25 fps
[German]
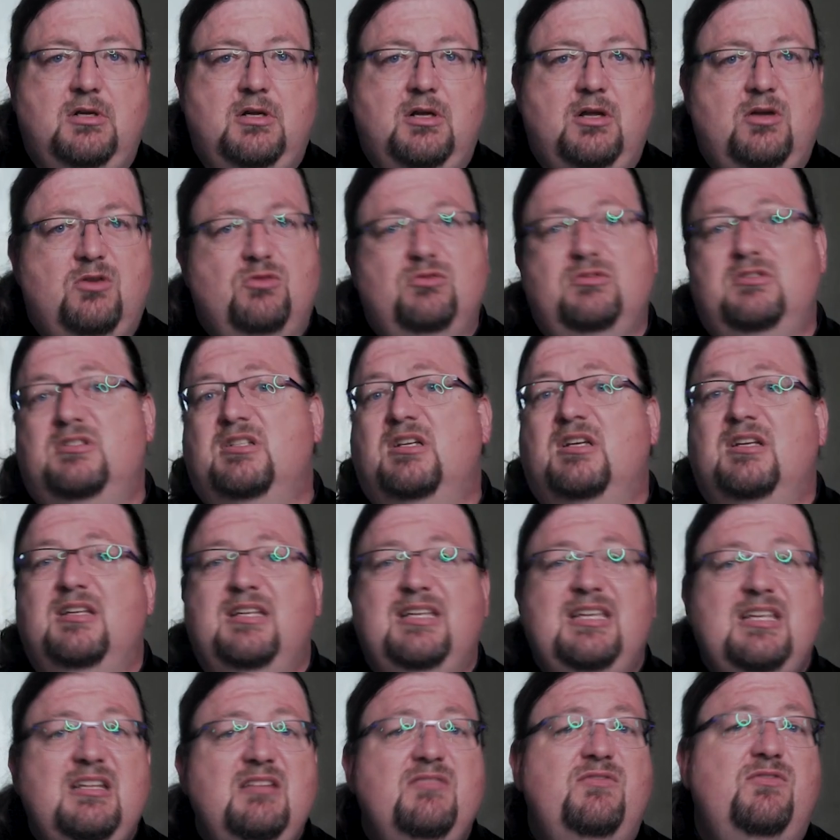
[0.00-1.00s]
Und
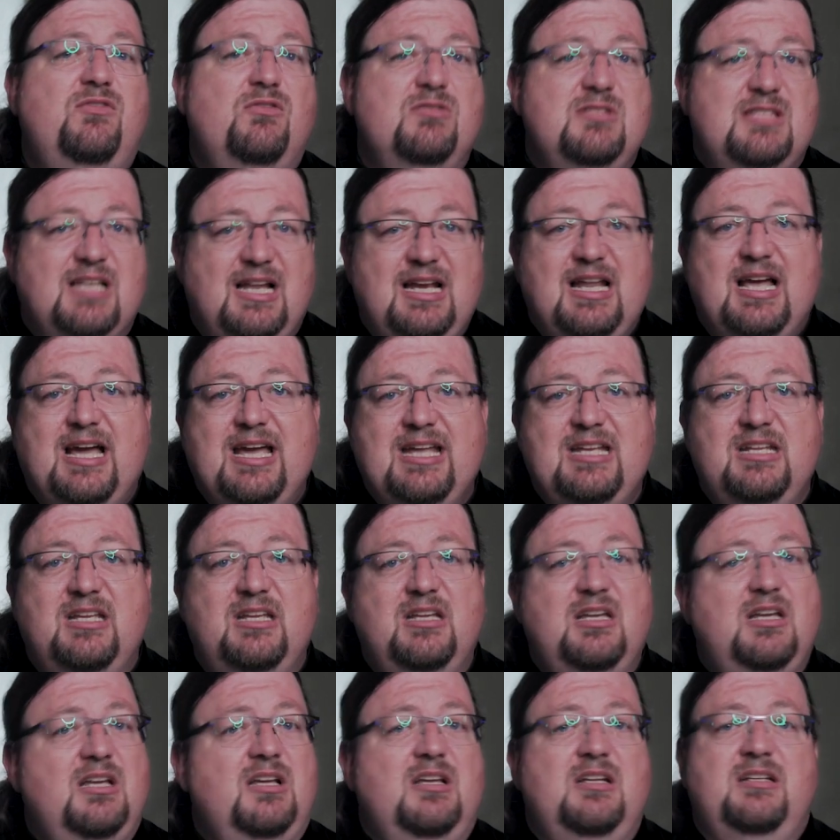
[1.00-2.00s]
Infos alleine,
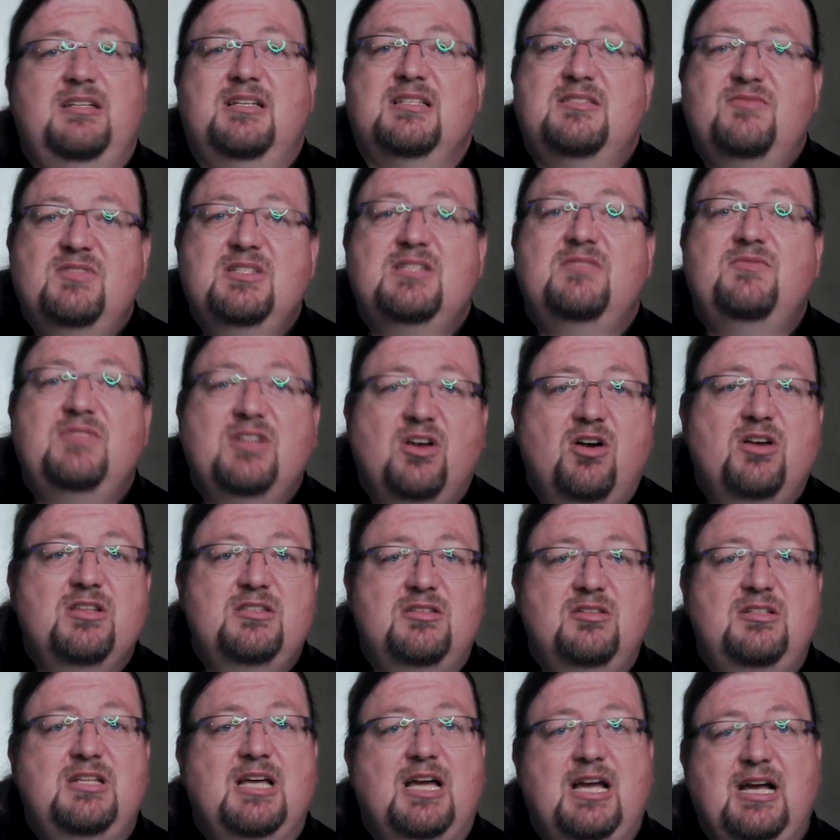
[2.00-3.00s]
das wissen wir
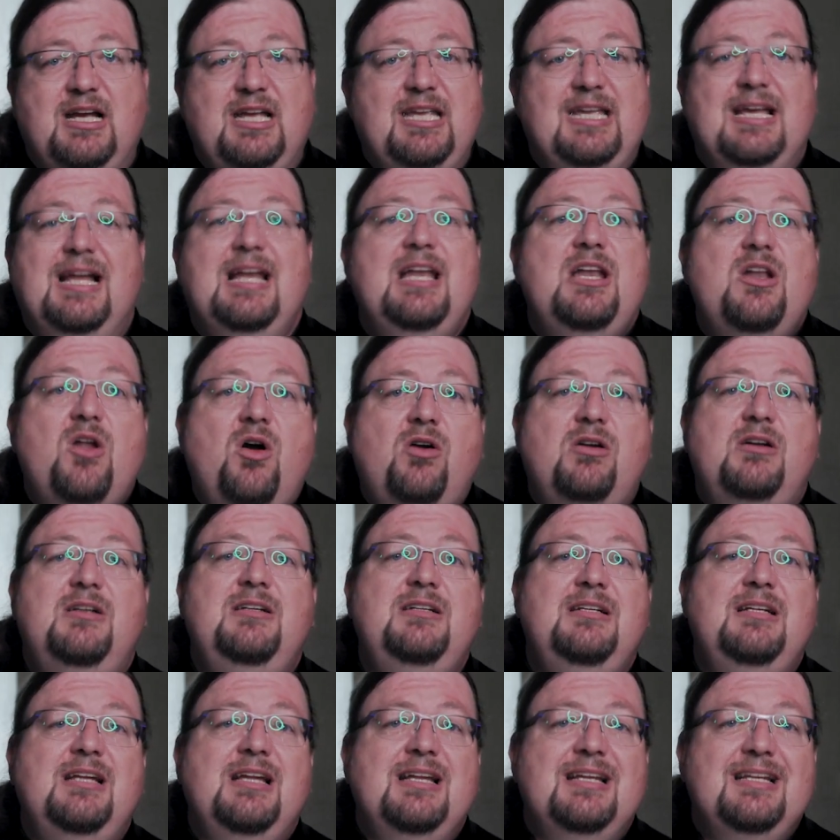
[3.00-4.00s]
heutzutage ja,
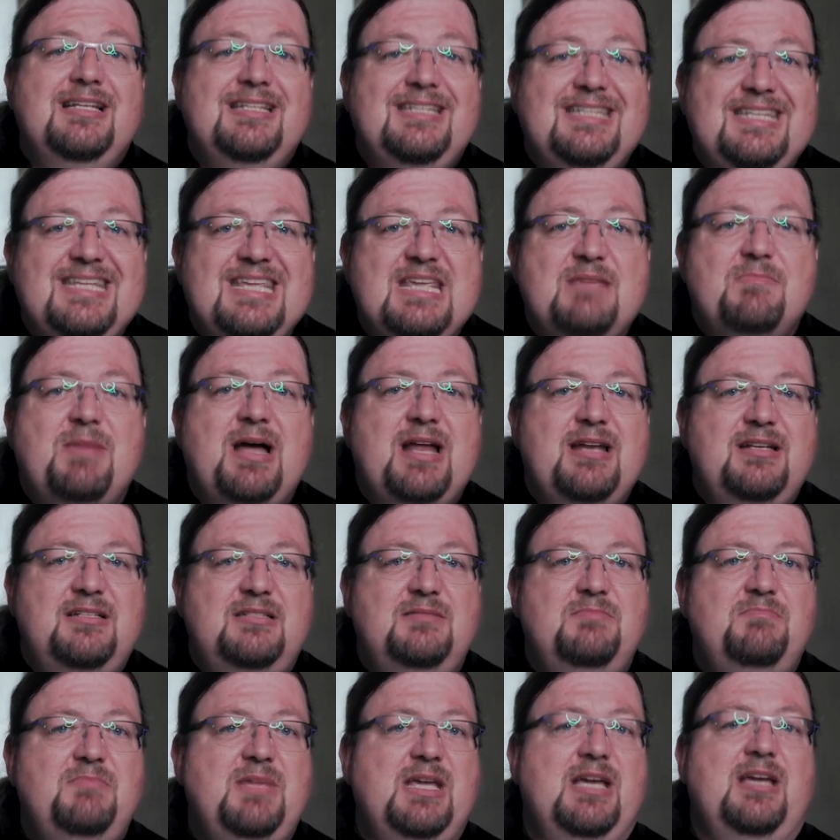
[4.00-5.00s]
locken
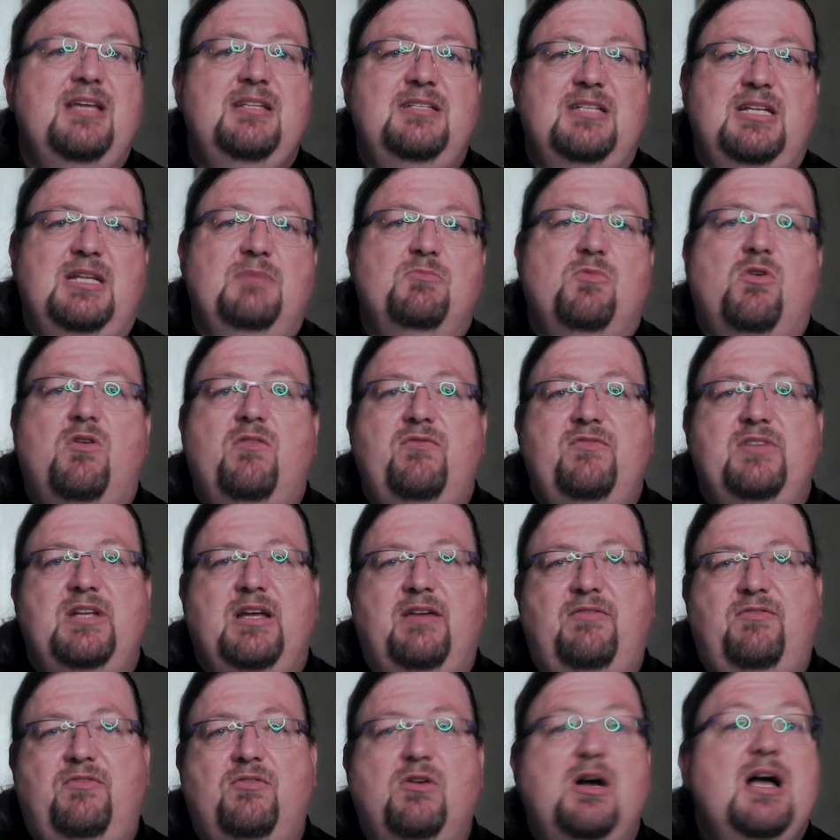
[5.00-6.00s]
niemanden mehr hinter dem Ofen
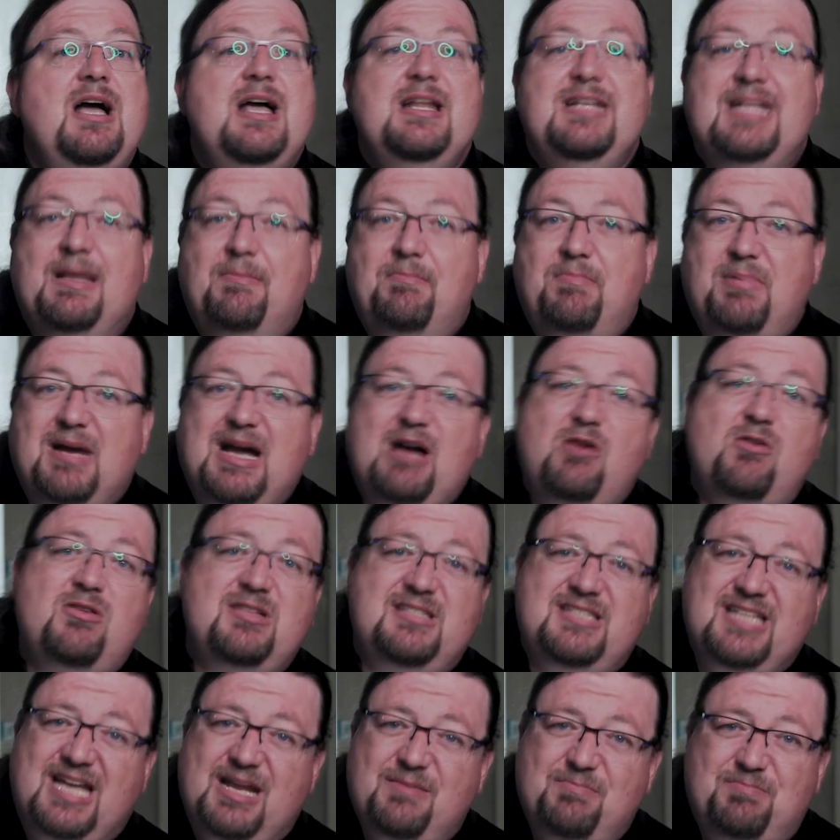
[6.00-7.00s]
hervor. Da braucht
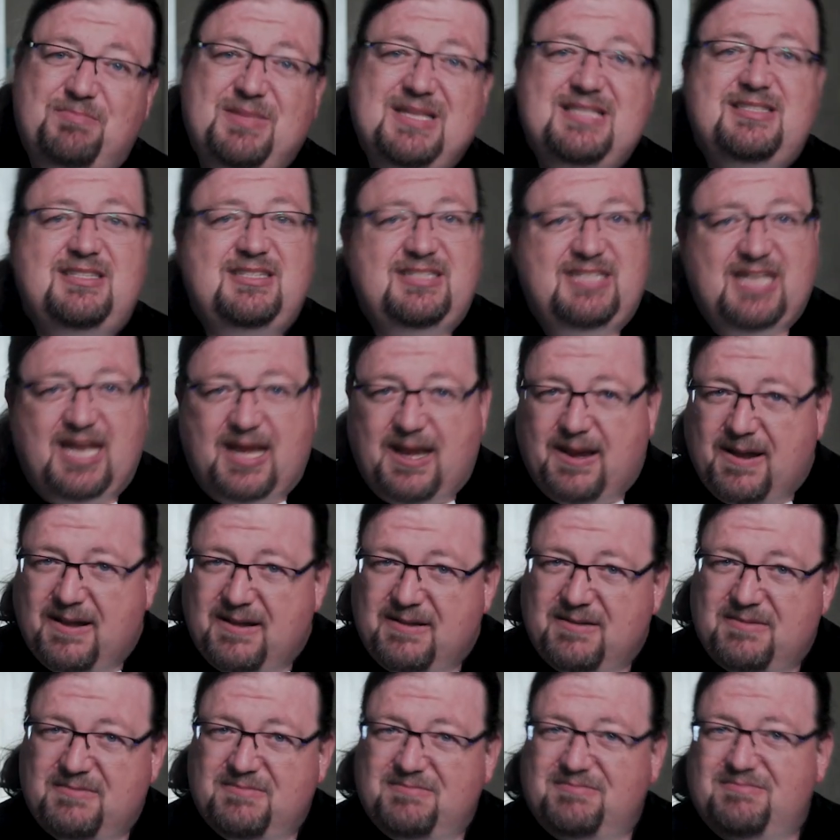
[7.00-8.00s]
es ein bisschen
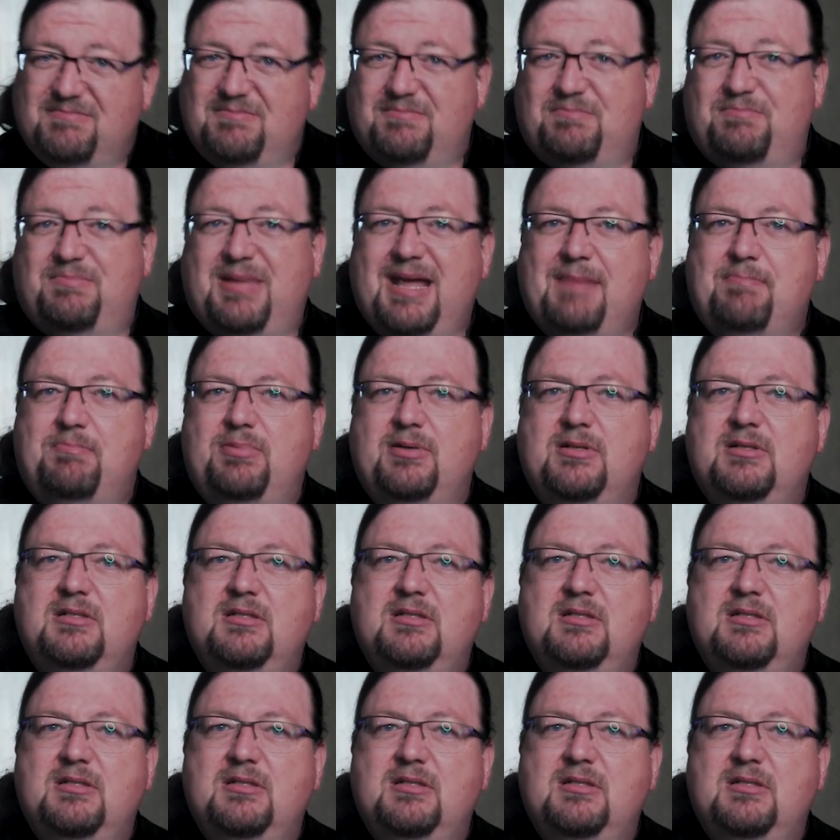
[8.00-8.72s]
Pep.